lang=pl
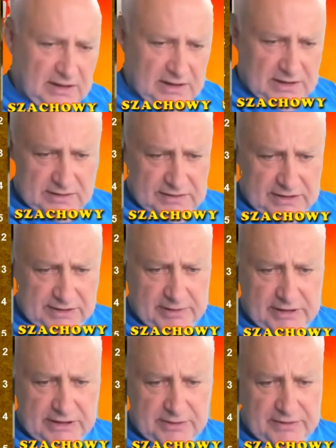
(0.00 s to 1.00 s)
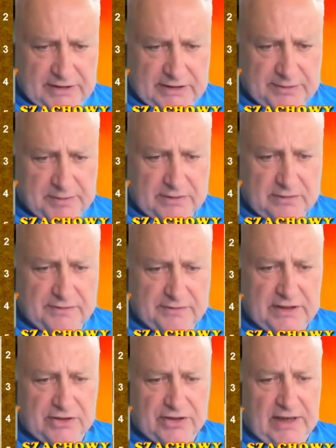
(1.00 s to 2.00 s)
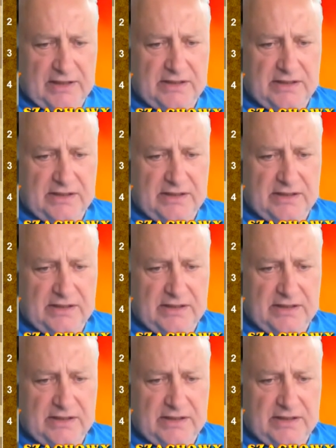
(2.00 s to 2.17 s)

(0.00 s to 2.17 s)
Więc powiedzmy w ten sposób wieża